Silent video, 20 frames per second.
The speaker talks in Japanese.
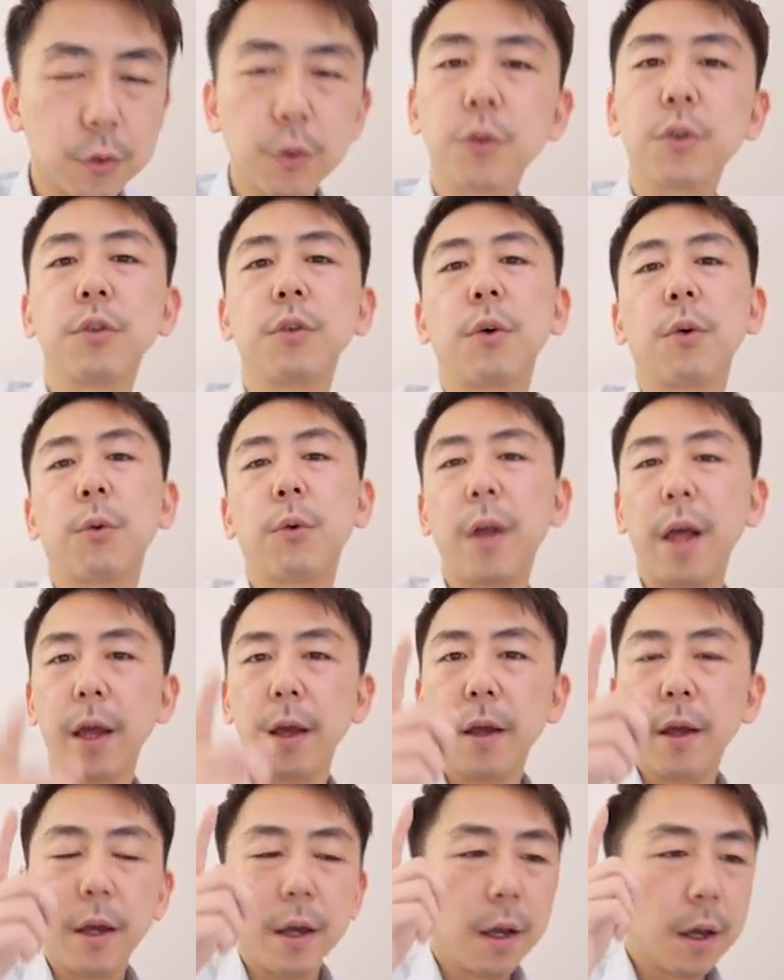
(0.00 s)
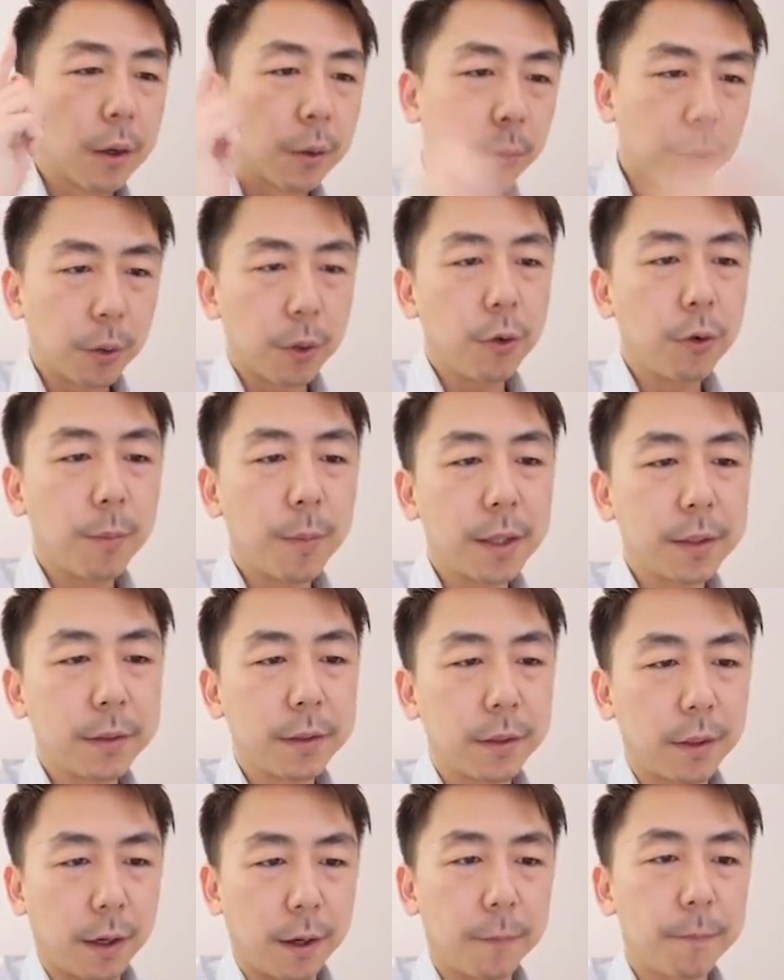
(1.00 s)
そうそうそう、これ。これを待っ
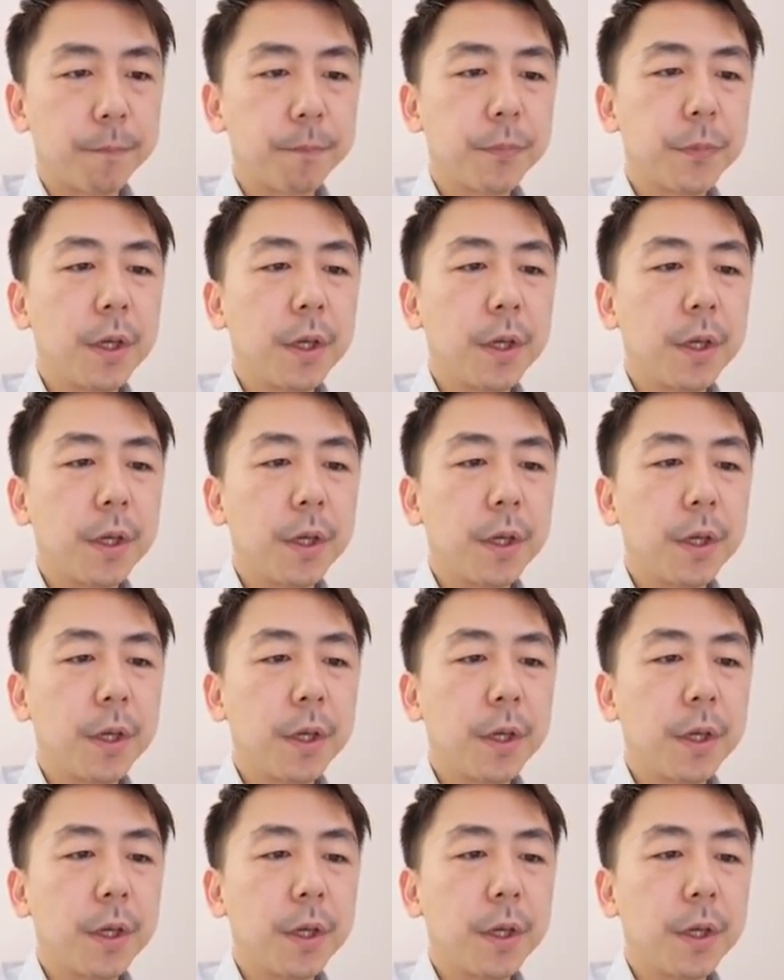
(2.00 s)
てた。